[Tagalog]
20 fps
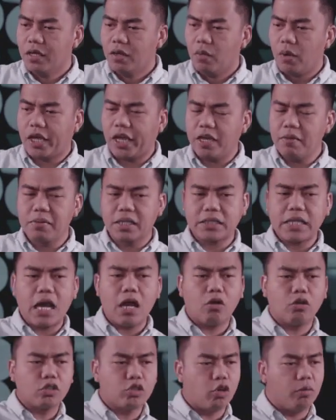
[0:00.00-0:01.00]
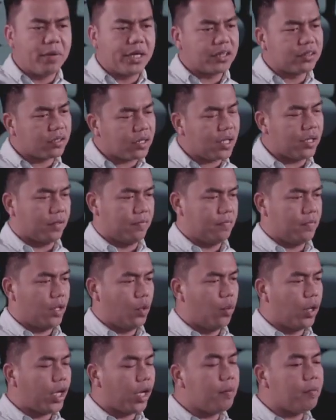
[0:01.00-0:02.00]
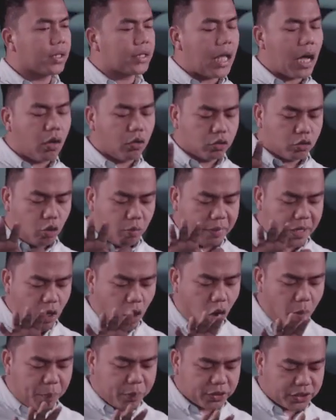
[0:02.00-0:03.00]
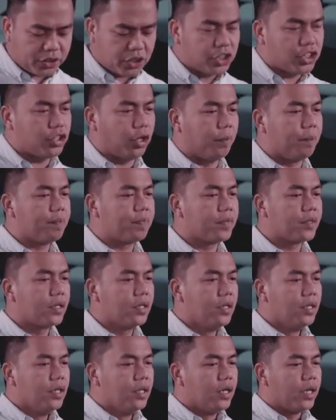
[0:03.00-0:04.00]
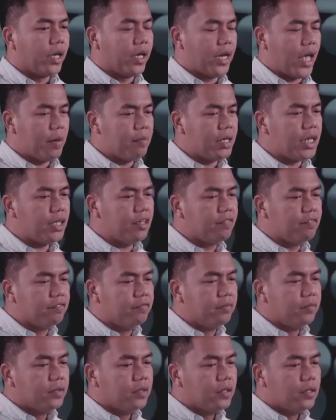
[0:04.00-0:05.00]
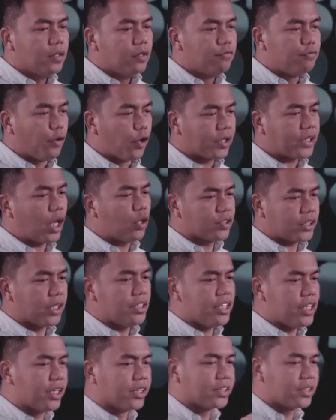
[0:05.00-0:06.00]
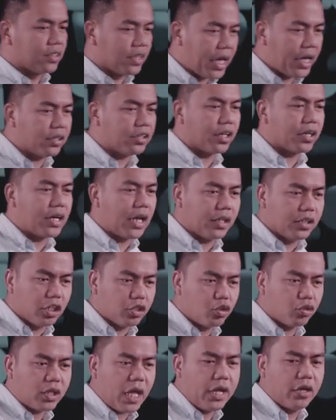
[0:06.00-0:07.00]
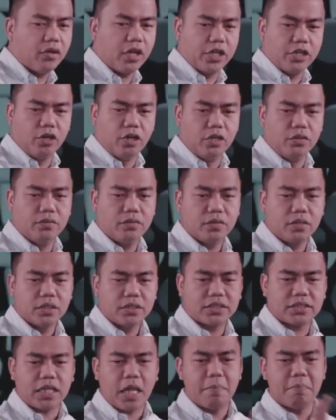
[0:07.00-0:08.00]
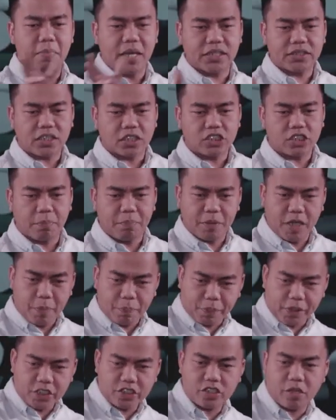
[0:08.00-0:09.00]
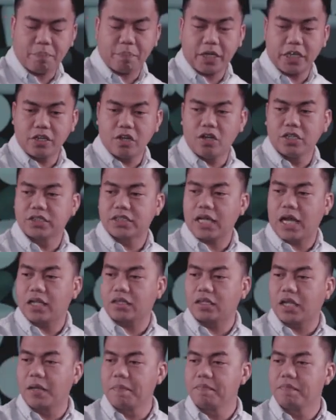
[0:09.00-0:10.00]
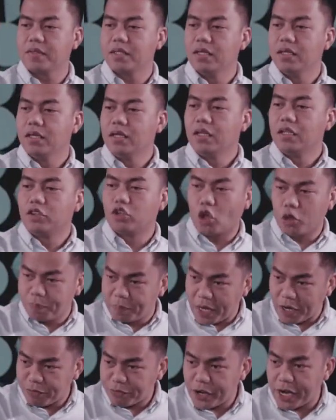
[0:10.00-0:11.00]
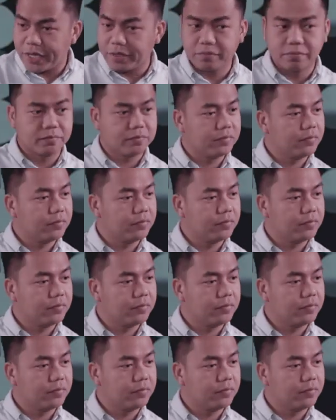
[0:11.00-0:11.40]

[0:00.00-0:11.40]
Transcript: Huwag kayo matakot kung may threat. Huwag kayo matakot kung may opposition. And I believe 4,000 years later, nandito tayo ngayon, same message ang pinipreach ng Panginoon sa atin, don't be afraid.